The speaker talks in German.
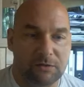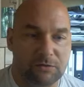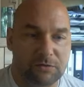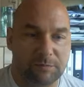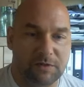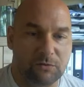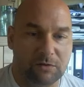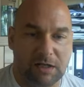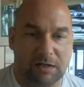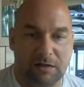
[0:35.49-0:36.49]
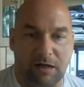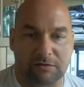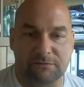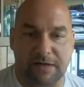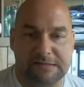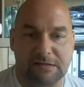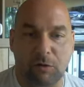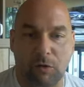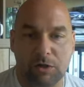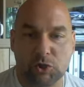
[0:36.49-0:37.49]
und ob die in irgendeiner Art und Weise eine
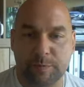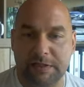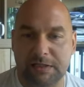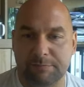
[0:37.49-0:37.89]
Rolle spielen,